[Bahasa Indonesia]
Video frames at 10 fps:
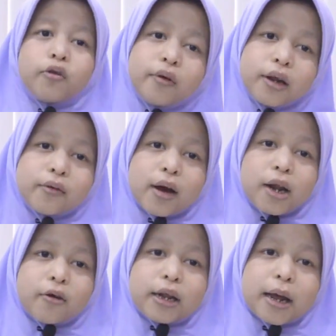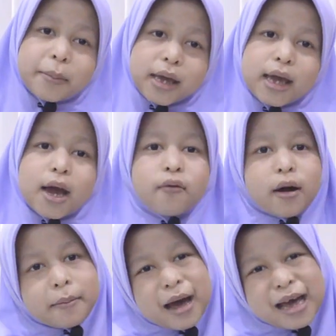Nun wal kolami
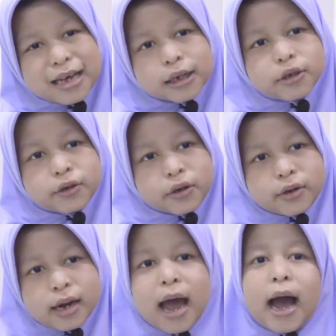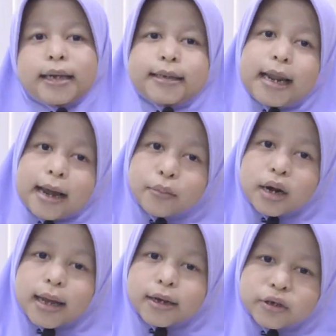wa ma yasturun.
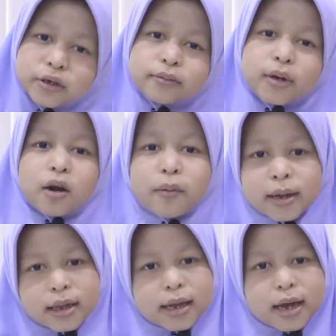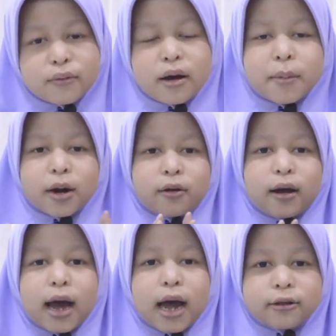Assalamualaikum warahmatullahi
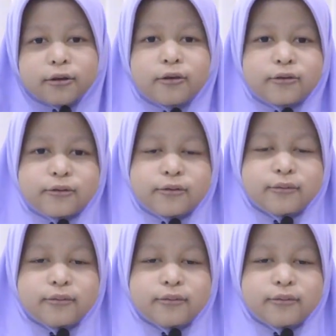wabarakatuh.